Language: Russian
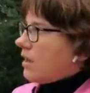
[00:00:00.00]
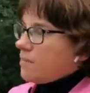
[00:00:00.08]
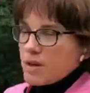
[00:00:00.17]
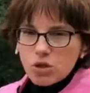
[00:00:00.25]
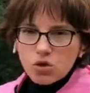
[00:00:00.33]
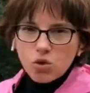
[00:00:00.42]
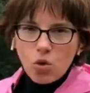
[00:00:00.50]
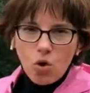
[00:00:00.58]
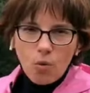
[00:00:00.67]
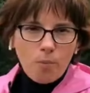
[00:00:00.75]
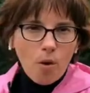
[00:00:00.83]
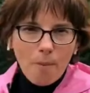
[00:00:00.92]

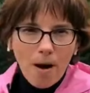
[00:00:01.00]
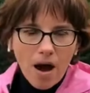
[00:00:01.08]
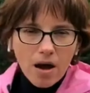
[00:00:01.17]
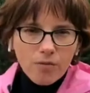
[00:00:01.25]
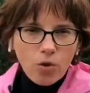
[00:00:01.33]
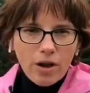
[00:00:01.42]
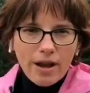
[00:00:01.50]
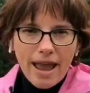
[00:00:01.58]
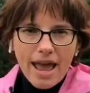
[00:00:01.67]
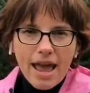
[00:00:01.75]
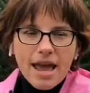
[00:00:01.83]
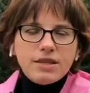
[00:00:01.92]
Мерсо, Помар,
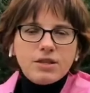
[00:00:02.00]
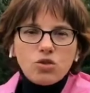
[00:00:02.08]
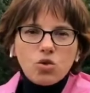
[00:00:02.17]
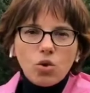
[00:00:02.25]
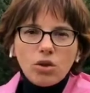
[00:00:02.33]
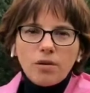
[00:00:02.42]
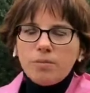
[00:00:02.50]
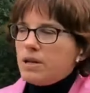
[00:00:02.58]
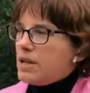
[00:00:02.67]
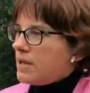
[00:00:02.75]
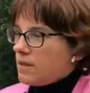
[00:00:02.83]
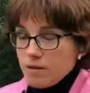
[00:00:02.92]
Вольне. Эти села
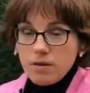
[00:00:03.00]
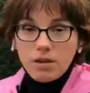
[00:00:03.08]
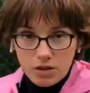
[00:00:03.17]
были,